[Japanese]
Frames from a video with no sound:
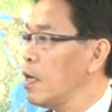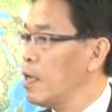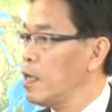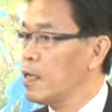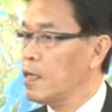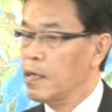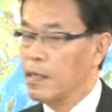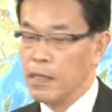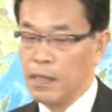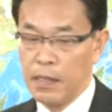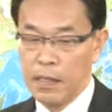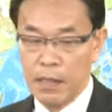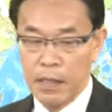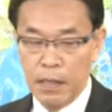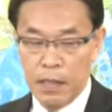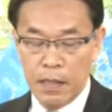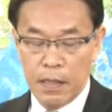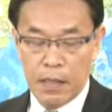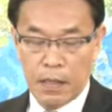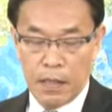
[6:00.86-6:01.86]
ご指摘、
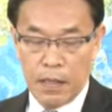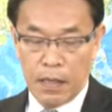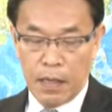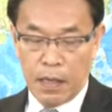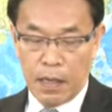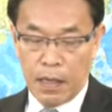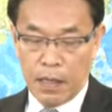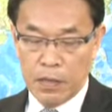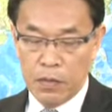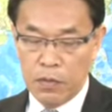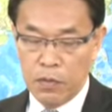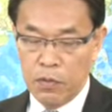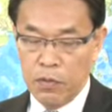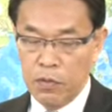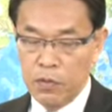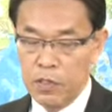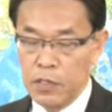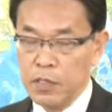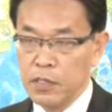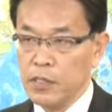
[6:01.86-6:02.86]
あ
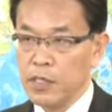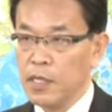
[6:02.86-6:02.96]
の震